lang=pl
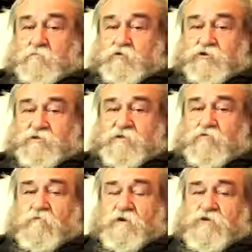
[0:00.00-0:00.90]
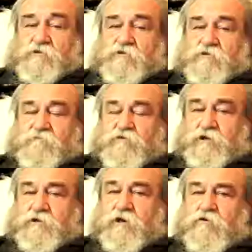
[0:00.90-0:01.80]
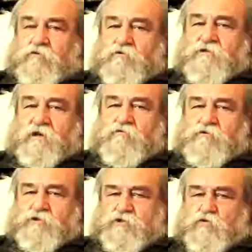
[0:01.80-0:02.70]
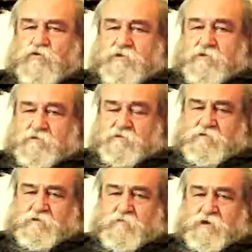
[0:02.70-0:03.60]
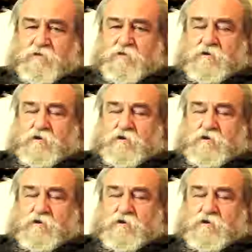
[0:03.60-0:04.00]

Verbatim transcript: Proszę zauważyć, że wszelkiego rodzaju dyskusje na ten temat